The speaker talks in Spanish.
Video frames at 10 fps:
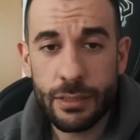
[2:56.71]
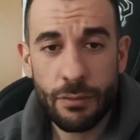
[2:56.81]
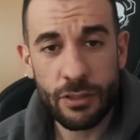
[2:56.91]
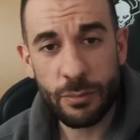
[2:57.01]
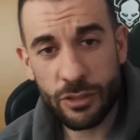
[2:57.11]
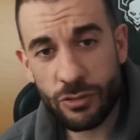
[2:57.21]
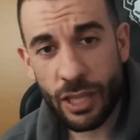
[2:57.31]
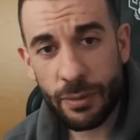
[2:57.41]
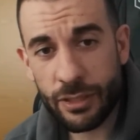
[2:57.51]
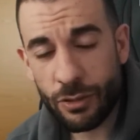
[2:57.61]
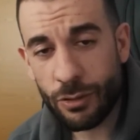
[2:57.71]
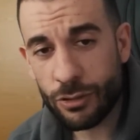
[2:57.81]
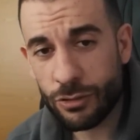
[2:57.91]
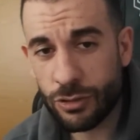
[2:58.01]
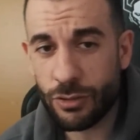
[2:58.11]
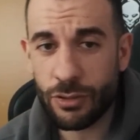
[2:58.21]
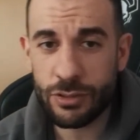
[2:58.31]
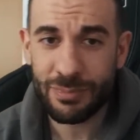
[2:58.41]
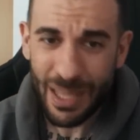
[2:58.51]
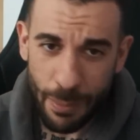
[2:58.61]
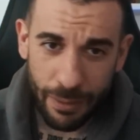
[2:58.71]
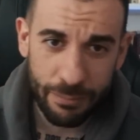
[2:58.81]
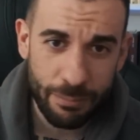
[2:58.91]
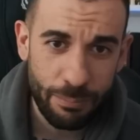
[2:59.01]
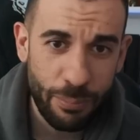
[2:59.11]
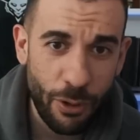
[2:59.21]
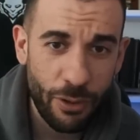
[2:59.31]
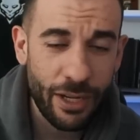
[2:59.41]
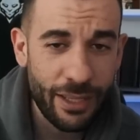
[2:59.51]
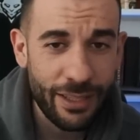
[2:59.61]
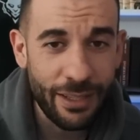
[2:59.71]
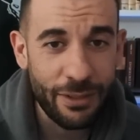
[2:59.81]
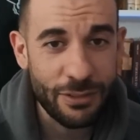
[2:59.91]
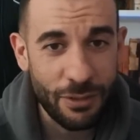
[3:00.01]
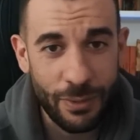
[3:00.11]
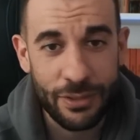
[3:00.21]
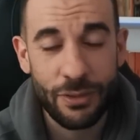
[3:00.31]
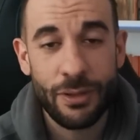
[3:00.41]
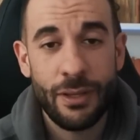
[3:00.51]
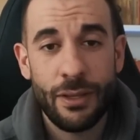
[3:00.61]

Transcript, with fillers: Cuando me siento a debatir con los otros, me llaman progre y no sé cuánto.